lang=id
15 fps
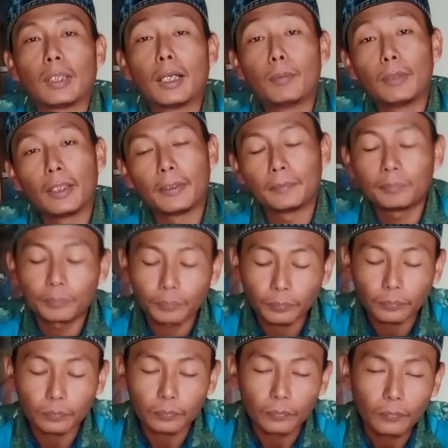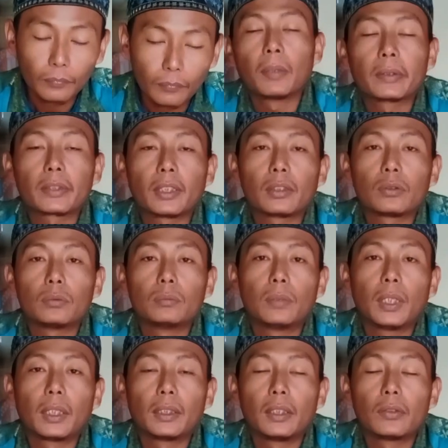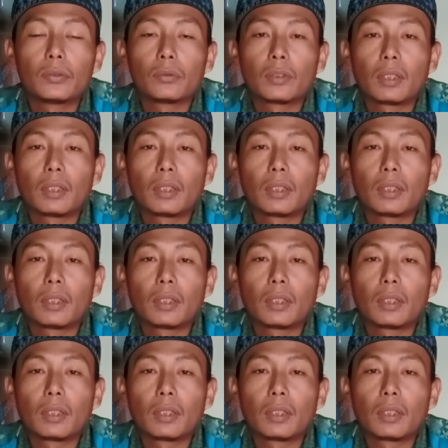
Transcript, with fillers: Paham ya? macan kumbang ini